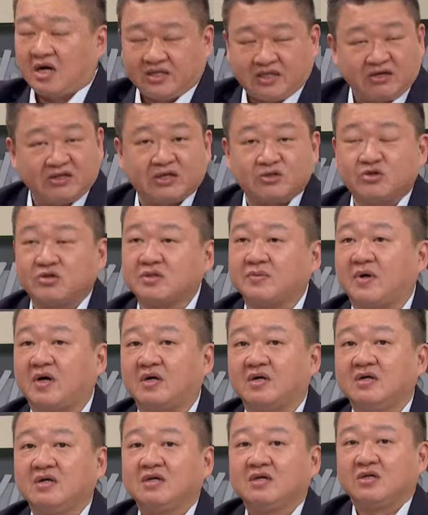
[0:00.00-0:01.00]
啊，然后他说什
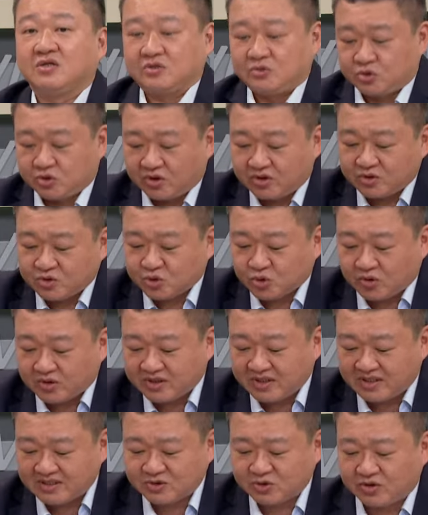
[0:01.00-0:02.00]
么？昨昨
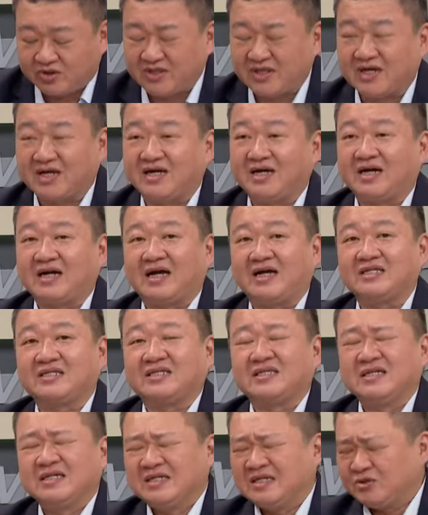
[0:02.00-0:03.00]
天昨天那个还
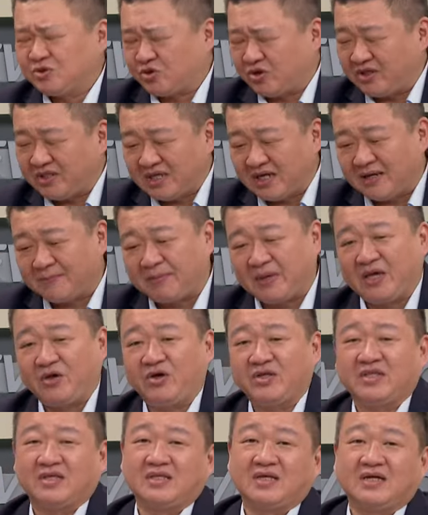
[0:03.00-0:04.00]
昨天那个北
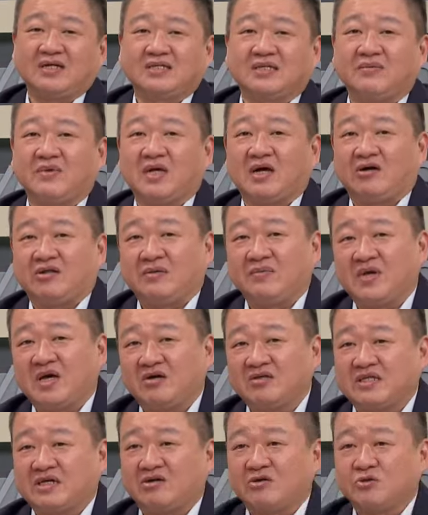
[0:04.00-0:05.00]
院的那个声明稿里面还
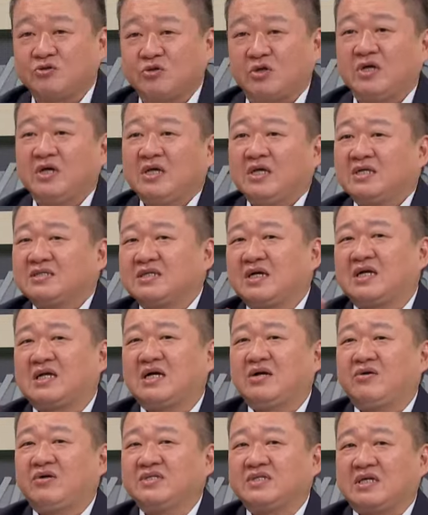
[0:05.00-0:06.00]
有讲，就是说这个
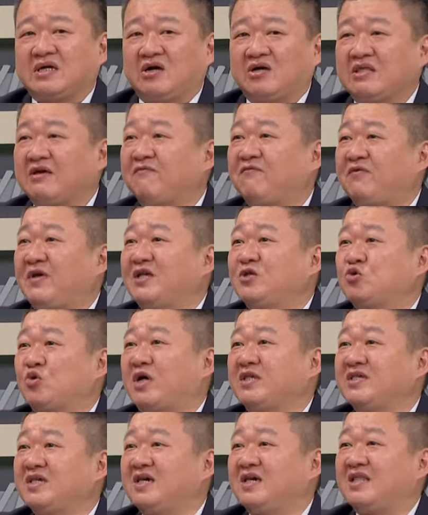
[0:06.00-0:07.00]
柯文哲啊，他非
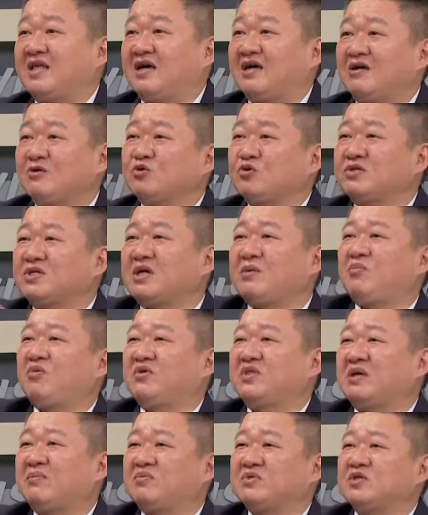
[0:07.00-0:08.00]
专业啊，他说这个部
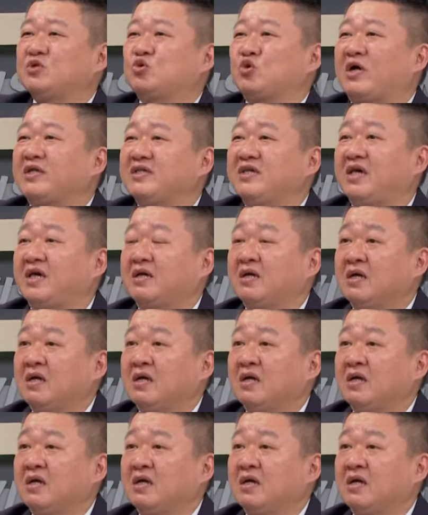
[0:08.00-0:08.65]
分他不是专业。